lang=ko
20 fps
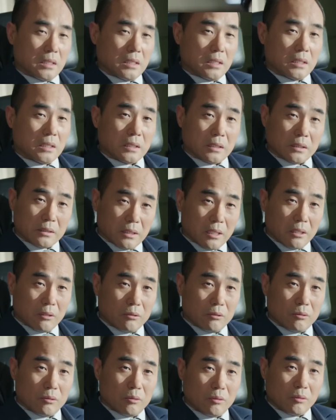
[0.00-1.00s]

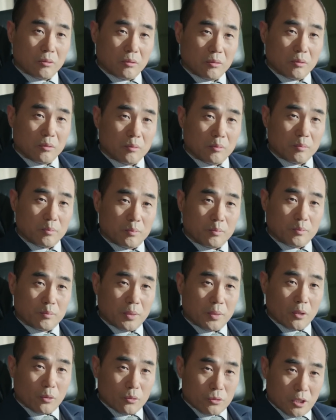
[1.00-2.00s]
그런다고
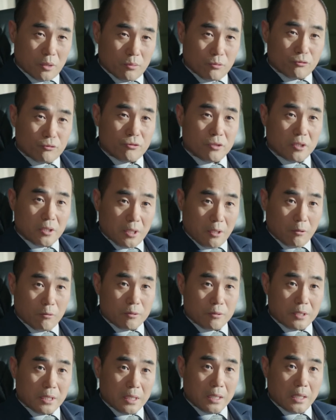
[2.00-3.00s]
바로 잡을 수 있다고
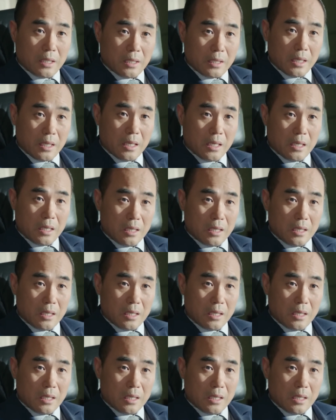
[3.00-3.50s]
생각해?